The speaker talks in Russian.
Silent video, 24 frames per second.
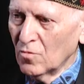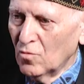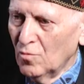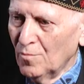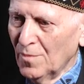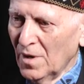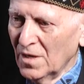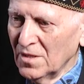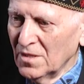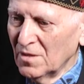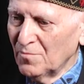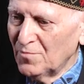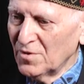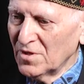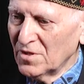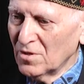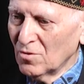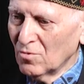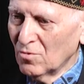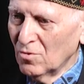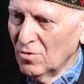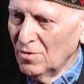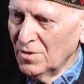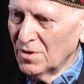Гуманная
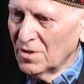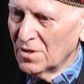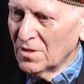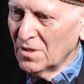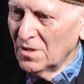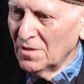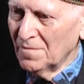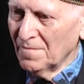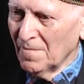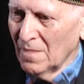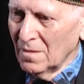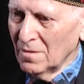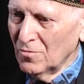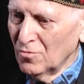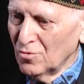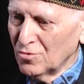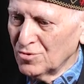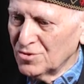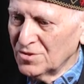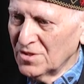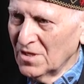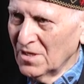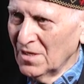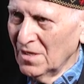педагогика
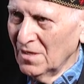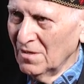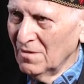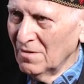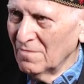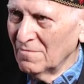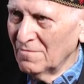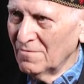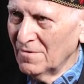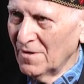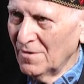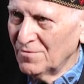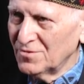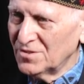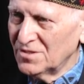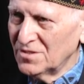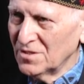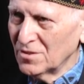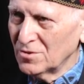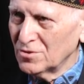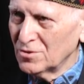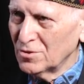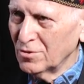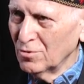нужна во
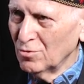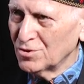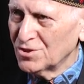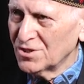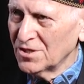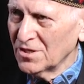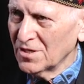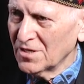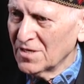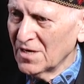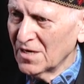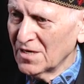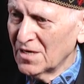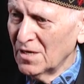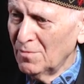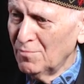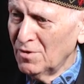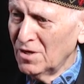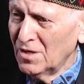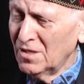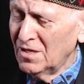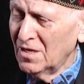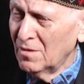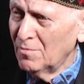всех случаях, какими
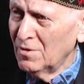не